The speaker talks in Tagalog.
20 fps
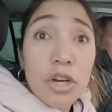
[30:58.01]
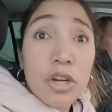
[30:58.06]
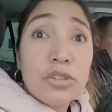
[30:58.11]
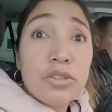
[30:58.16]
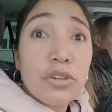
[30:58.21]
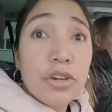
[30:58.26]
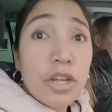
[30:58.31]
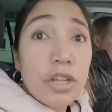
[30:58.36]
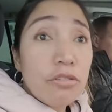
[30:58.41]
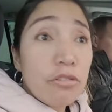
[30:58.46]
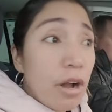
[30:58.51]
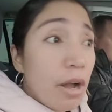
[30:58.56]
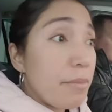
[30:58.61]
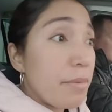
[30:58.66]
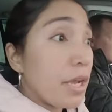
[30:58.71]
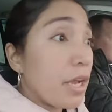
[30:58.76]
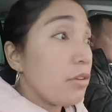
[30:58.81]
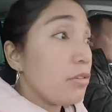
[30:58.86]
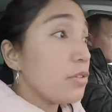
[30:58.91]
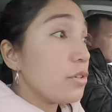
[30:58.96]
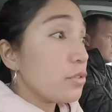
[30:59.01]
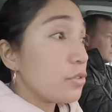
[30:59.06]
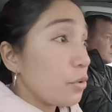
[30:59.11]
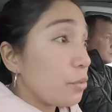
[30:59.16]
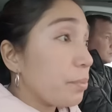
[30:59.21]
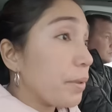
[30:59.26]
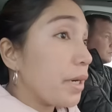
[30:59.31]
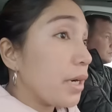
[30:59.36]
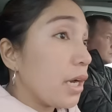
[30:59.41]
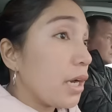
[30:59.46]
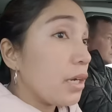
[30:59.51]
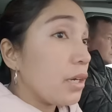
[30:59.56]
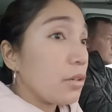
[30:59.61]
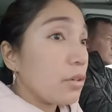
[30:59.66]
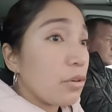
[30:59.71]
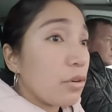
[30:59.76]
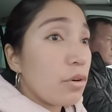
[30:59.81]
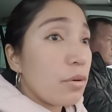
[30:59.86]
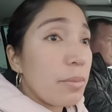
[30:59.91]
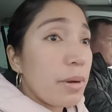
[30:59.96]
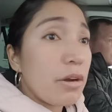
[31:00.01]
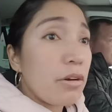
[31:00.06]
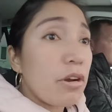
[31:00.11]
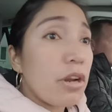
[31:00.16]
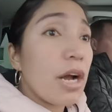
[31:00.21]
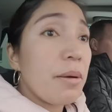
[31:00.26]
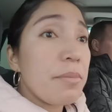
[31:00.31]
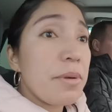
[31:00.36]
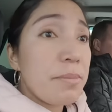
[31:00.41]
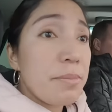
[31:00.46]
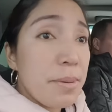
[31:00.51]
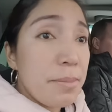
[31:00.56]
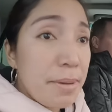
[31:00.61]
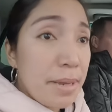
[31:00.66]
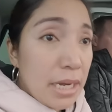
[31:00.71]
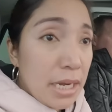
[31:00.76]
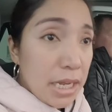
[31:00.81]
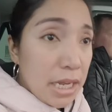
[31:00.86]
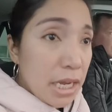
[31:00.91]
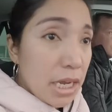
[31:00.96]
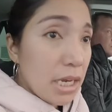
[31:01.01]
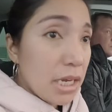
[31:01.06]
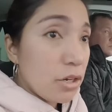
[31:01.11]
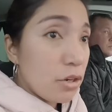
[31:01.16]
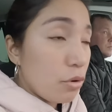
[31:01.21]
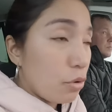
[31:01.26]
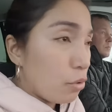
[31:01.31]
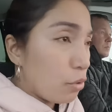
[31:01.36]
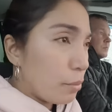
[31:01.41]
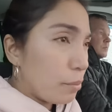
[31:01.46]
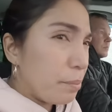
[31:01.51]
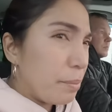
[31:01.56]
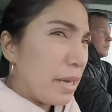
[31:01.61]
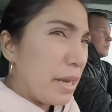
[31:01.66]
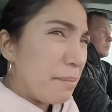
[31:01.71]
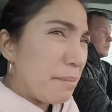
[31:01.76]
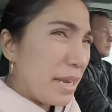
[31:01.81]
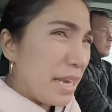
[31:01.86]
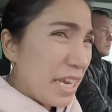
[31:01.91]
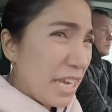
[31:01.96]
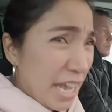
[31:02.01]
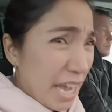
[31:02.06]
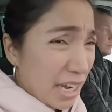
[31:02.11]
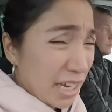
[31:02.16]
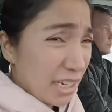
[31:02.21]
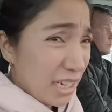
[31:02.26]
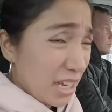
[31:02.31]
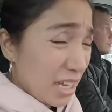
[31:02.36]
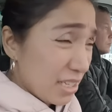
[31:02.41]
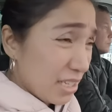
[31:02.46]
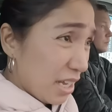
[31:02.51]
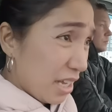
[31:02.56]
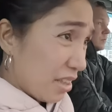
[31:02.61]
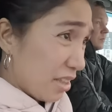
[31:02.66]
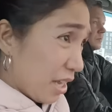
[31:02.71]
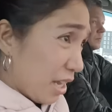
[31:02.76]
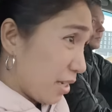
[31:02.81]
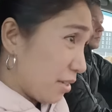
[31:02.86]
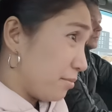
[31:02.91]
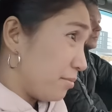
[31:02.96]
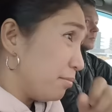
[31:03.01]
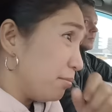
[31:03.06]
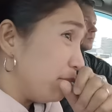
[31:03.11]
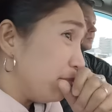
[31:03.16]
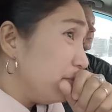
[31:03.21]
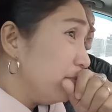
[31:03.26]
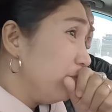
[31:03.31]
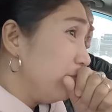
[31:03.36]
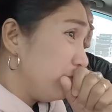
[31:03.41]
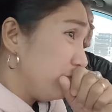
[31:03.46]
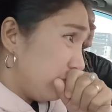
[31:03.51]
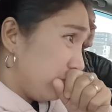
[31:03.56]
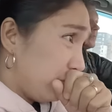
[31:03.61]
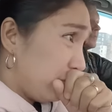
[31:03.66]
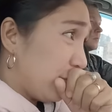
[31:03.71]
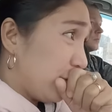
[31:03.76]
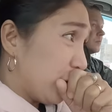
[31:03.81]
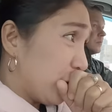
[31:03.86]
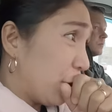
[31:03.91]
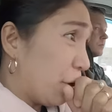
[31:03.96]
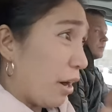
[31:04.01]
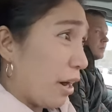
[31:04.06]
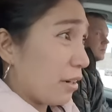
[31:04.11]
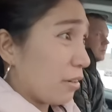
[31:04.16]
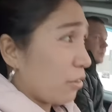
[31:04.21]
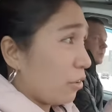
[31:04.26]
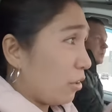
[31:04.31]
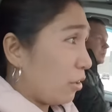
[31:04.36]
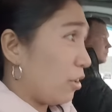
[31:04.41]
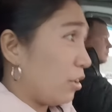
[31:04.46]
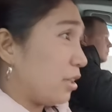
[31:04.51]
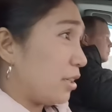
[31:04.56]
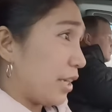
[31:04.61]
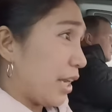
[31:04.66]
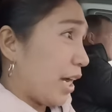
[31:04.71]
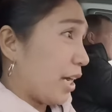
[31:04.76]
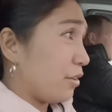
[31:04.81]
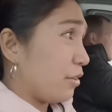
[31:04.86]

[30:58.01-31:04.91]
So dito kami ngayon sa Super Alco, meron lang kaming bibilihin yung pinabili ni Agnes and then no alcohol na